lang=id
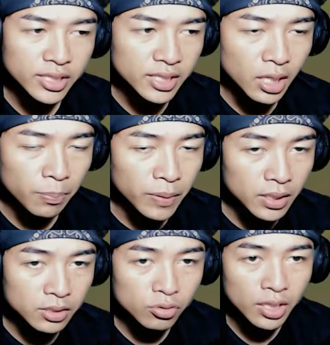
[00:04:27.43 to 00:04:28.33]
jadi kita dapat
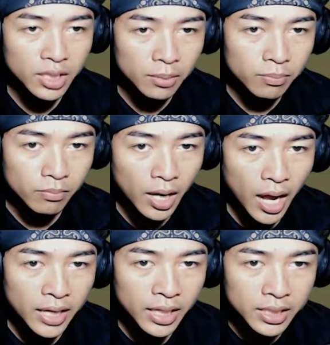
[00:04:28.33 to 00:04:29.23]
surat dari
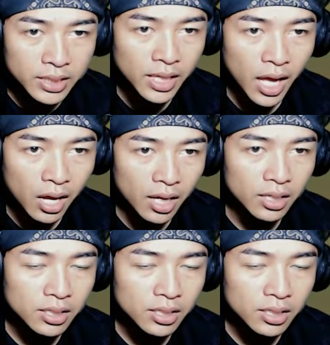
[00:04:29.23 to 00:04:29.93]
ayah kita